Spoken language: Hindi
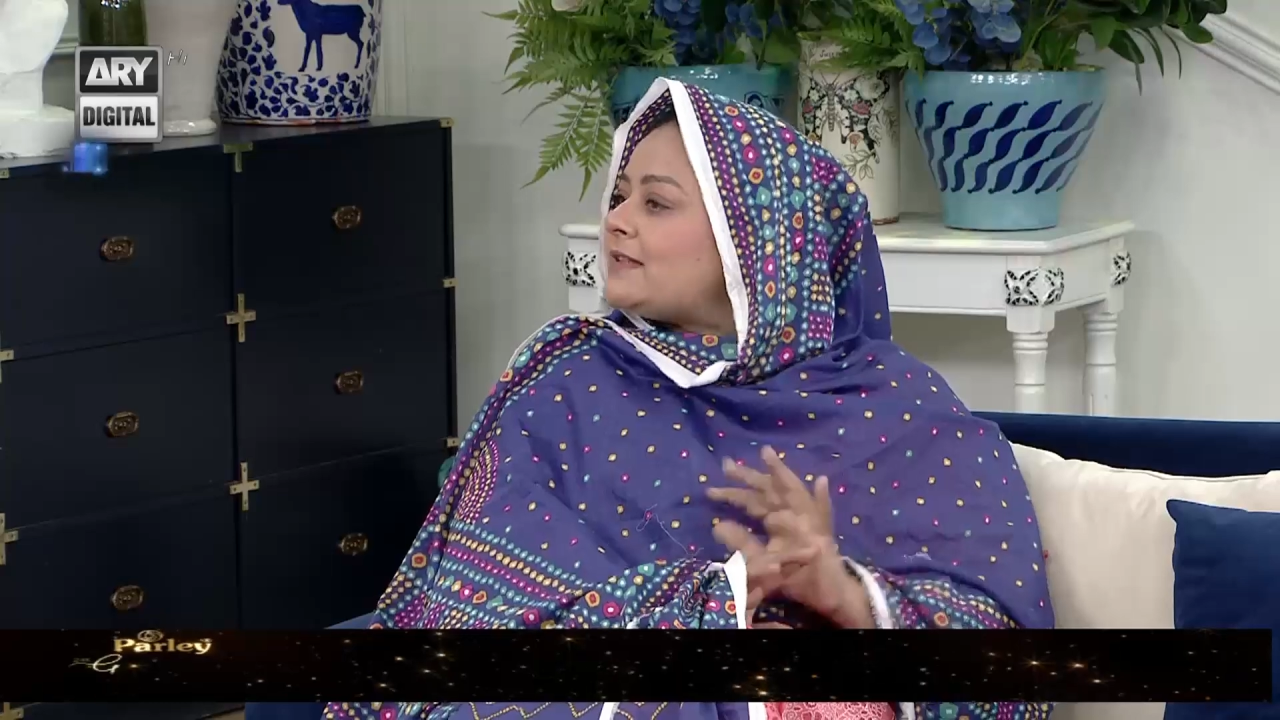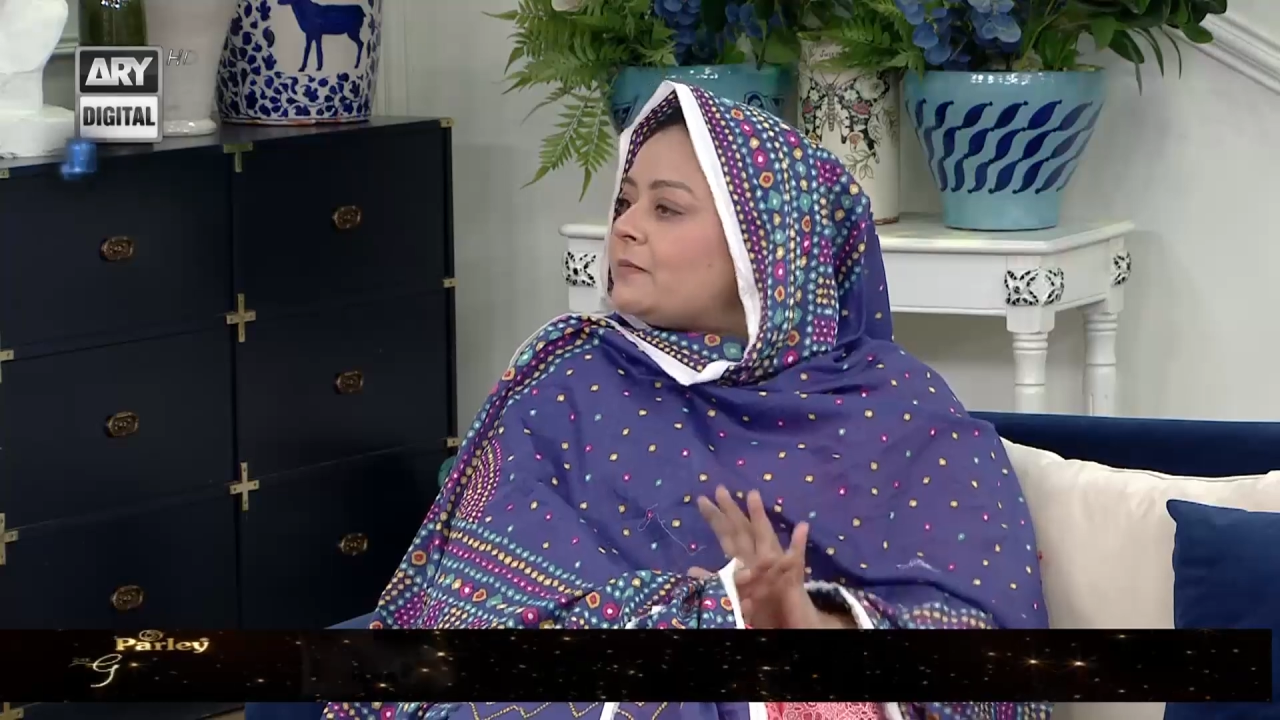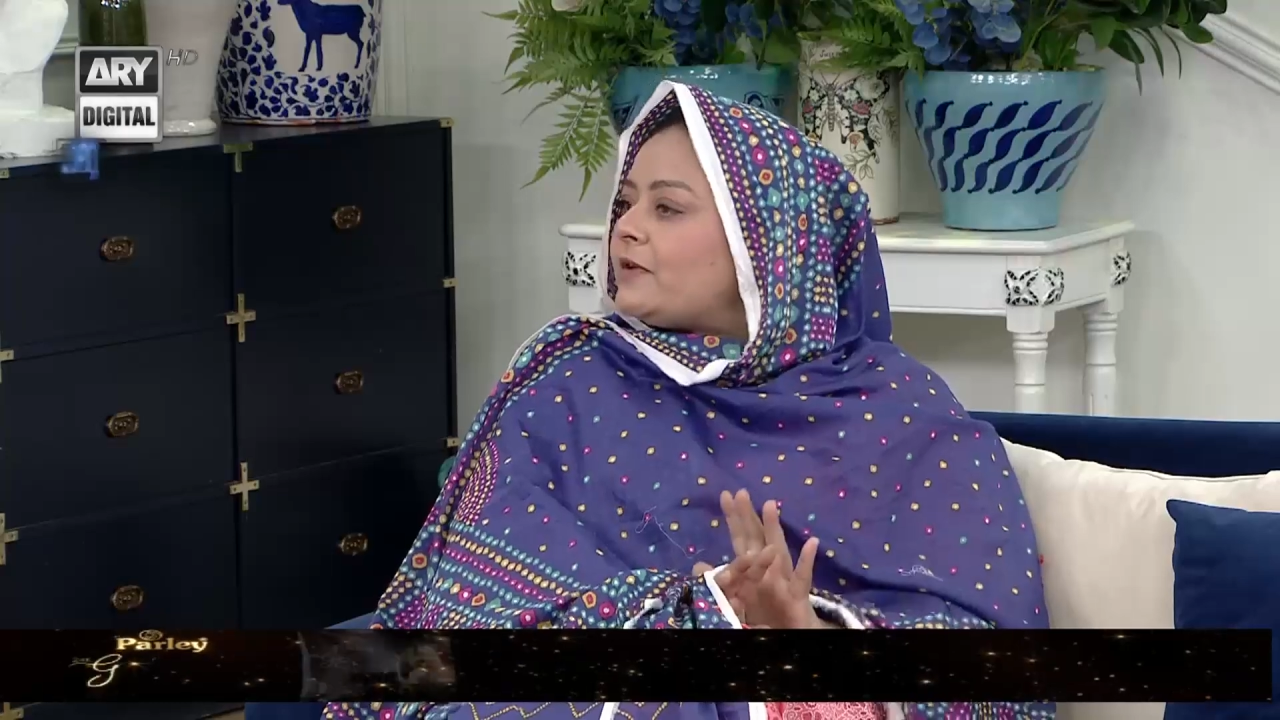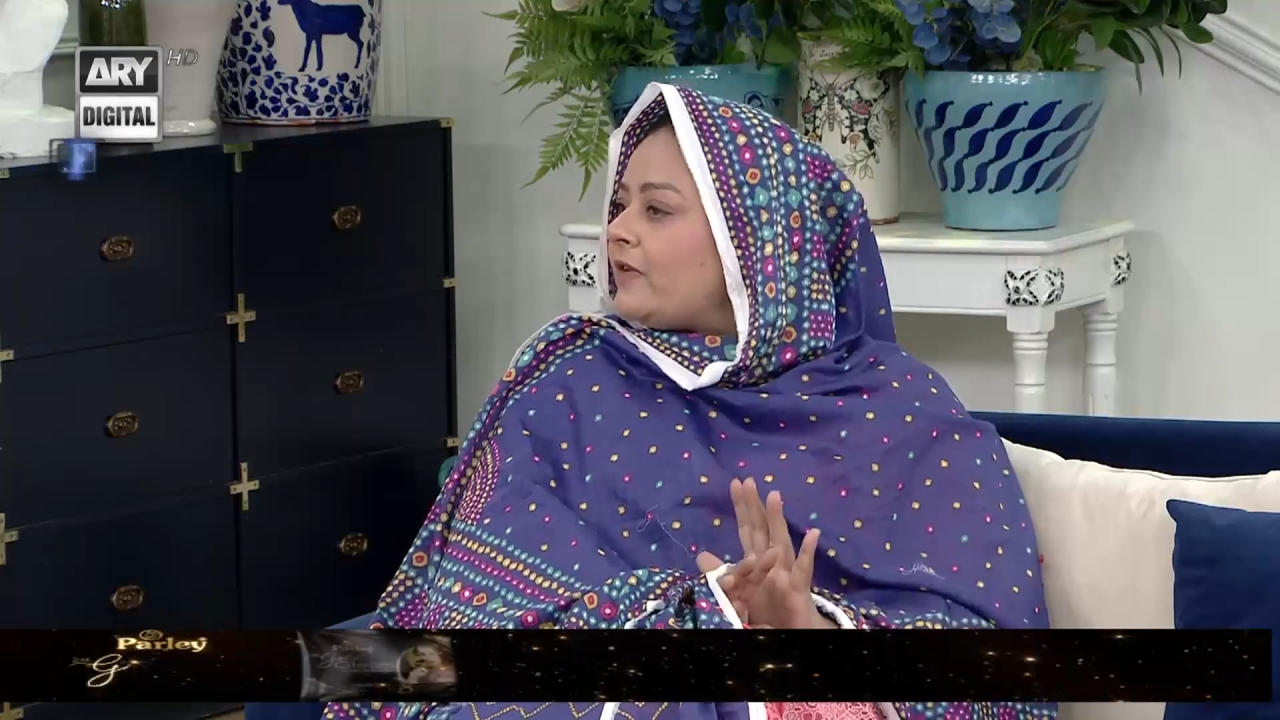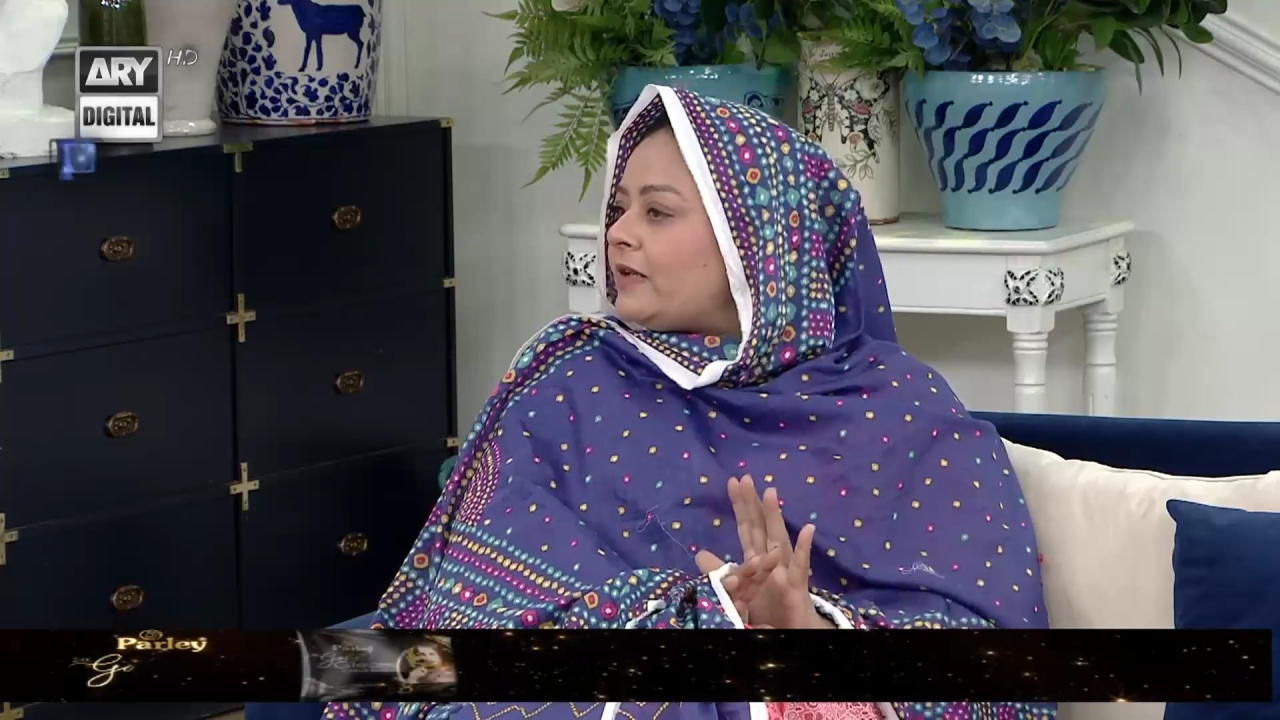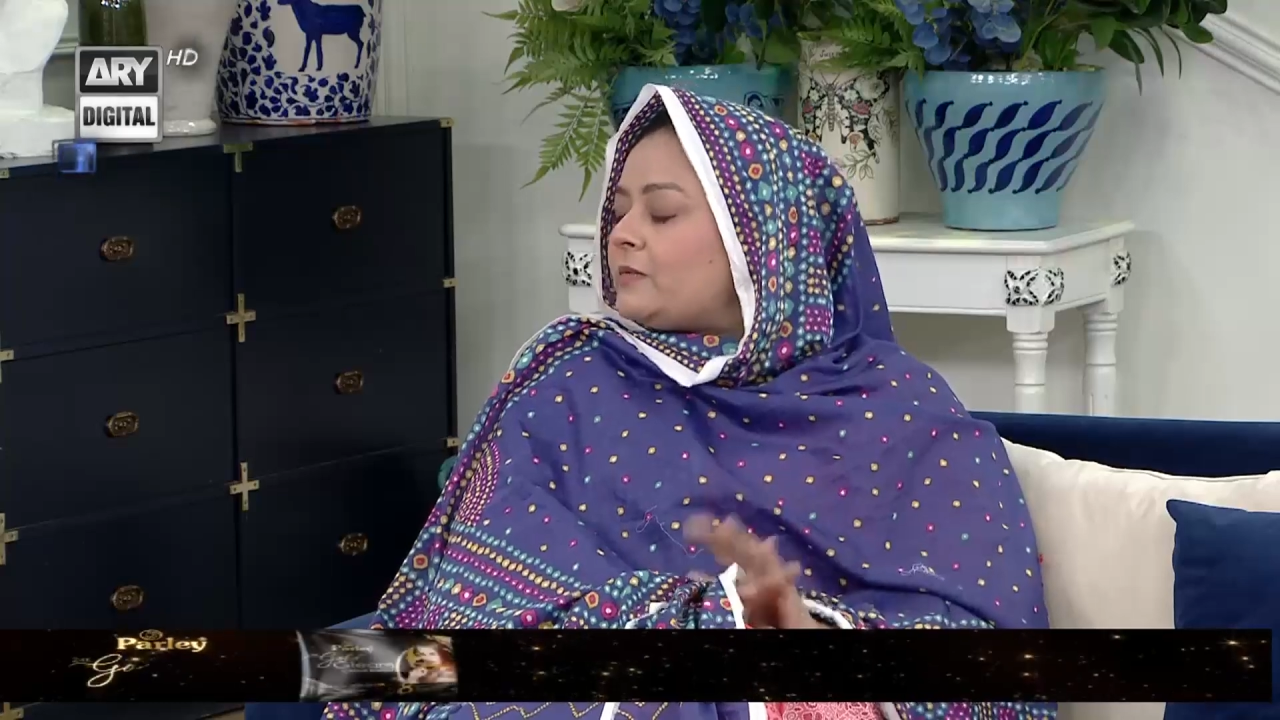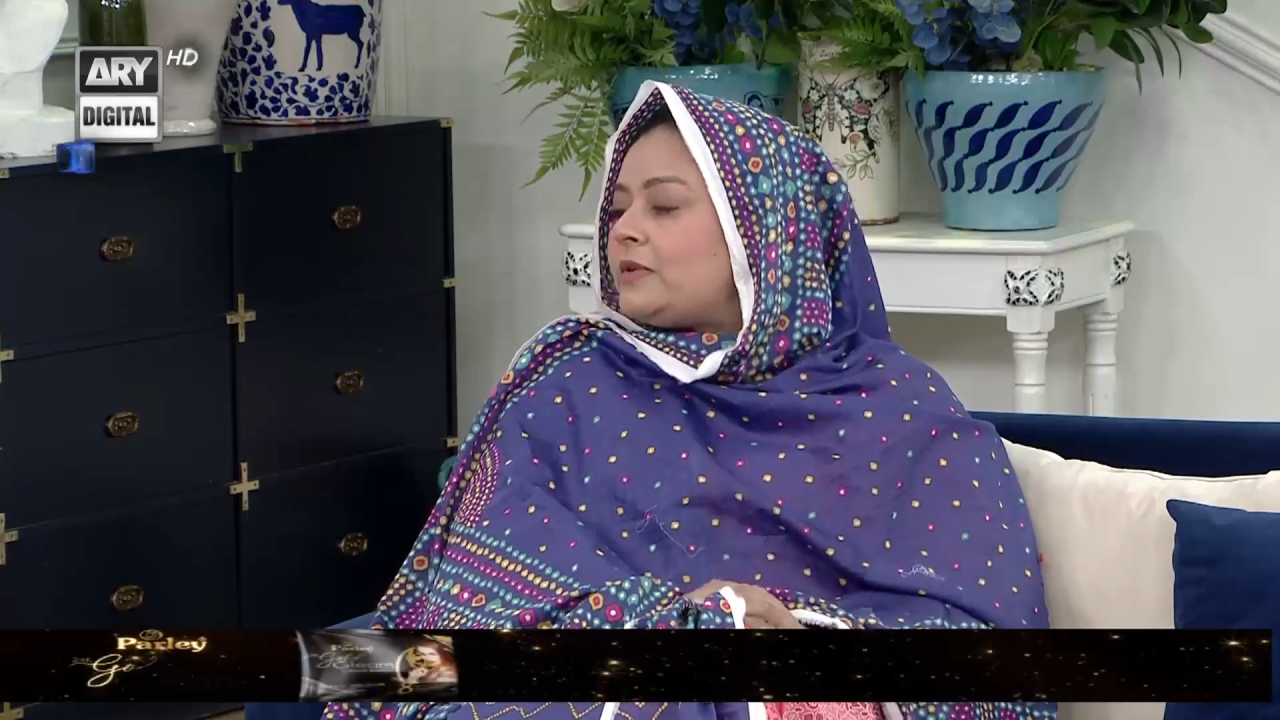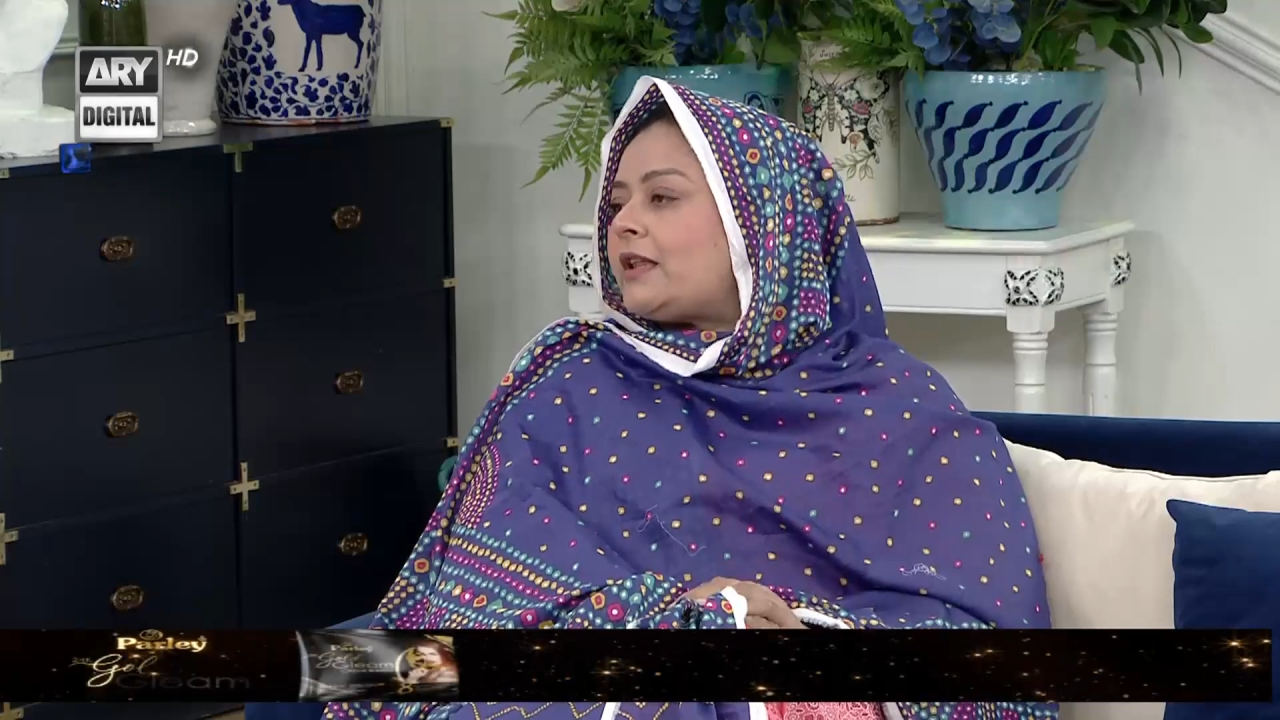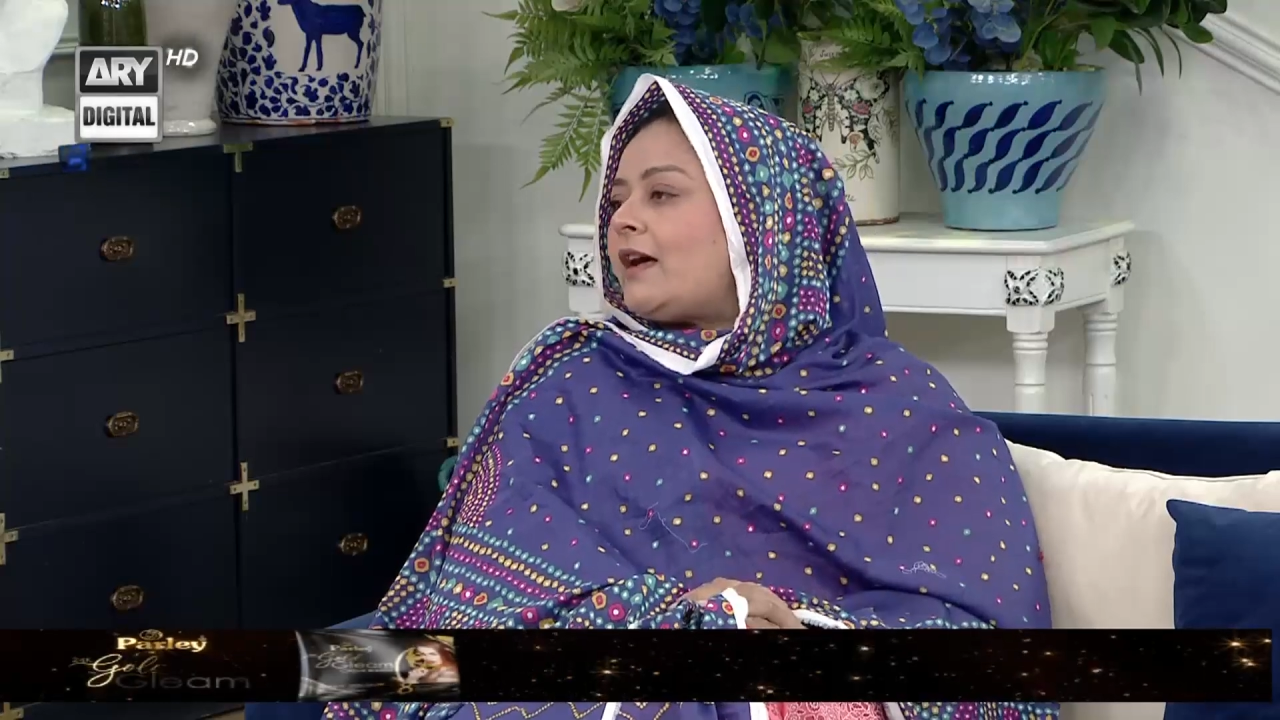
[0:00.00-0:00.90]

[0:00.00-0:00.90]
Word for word: सब अवेलेबल अच्छा.